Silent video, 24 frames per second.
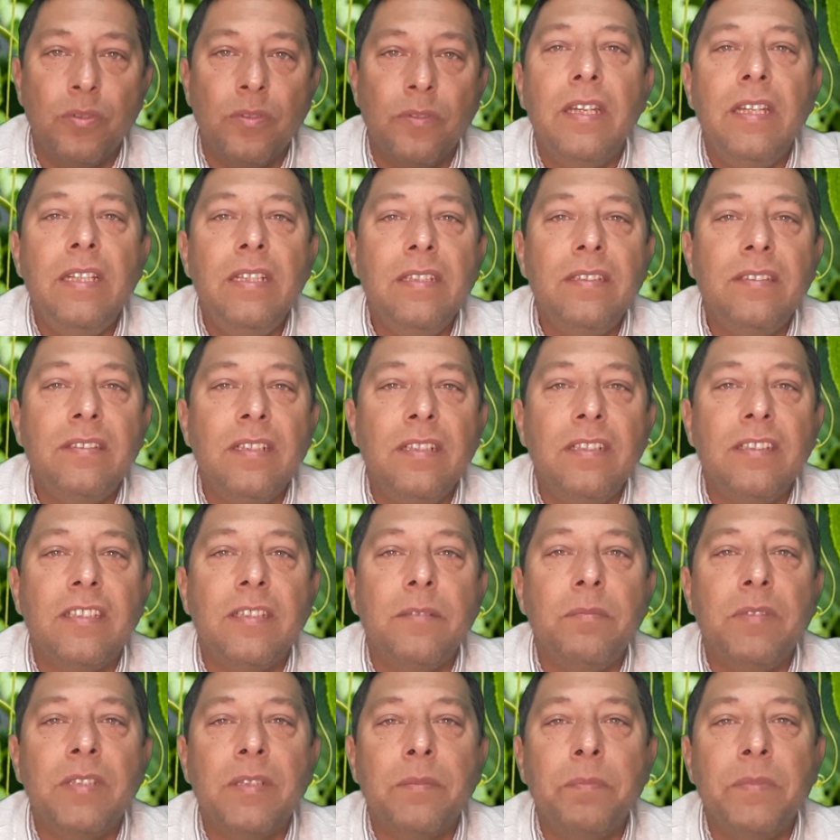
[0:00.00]
50
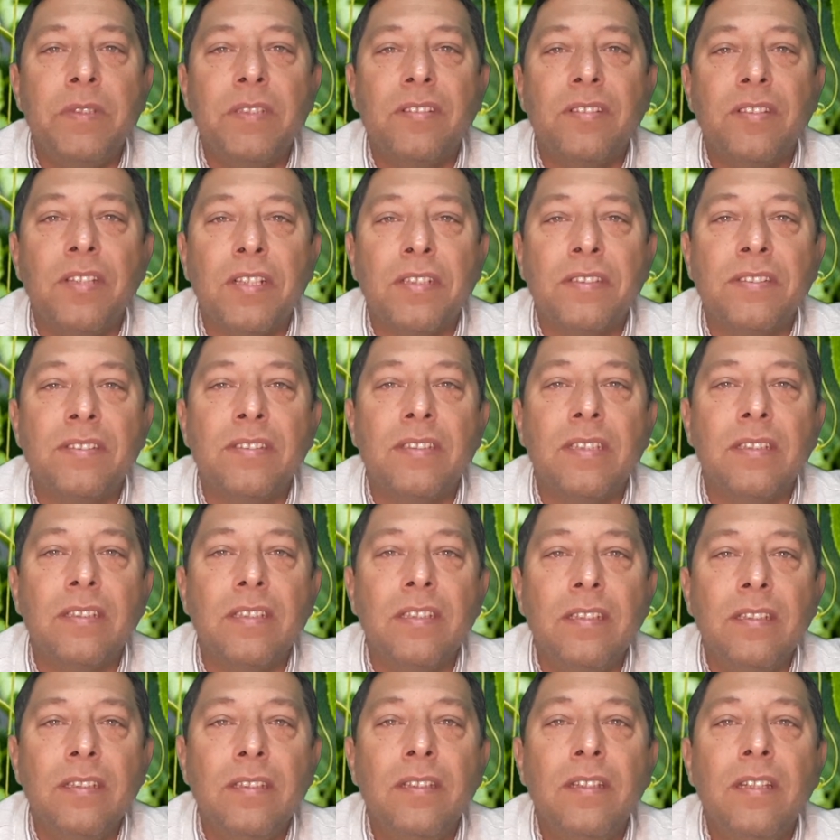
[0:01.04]
santimlik bir saksıda
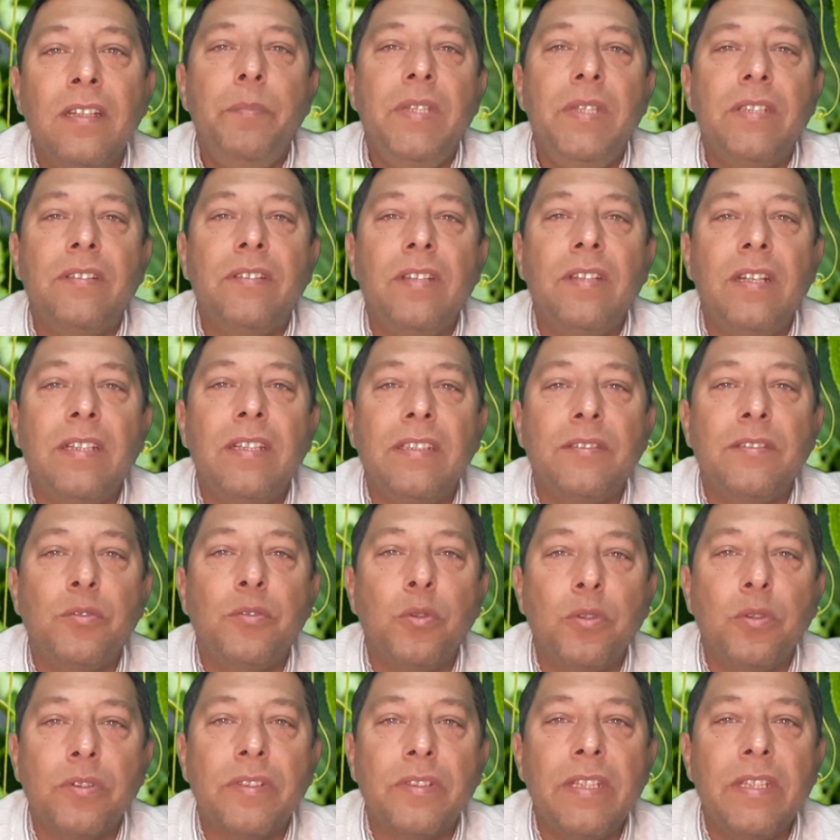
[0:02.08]
da bir tanesi
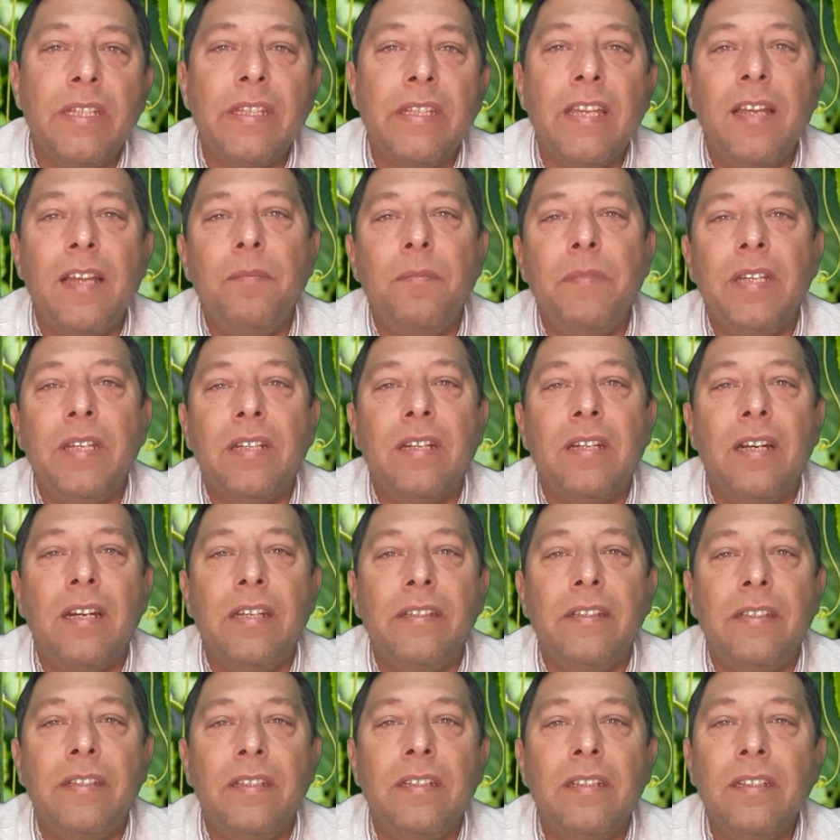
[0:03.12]
ortaya gelmek
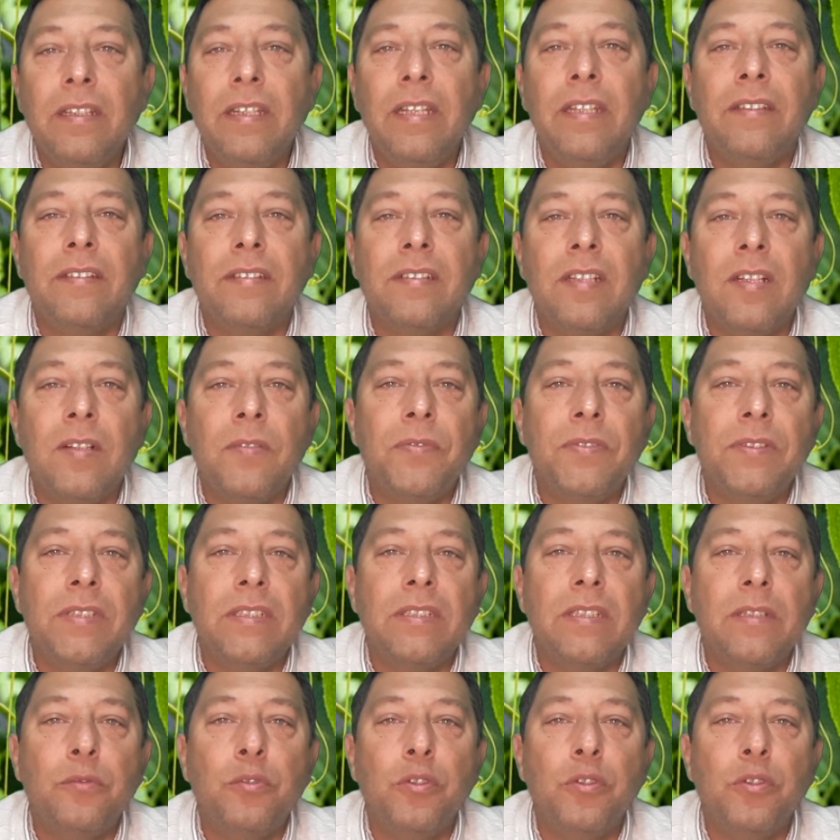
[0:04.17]
kaydıyla etrafına da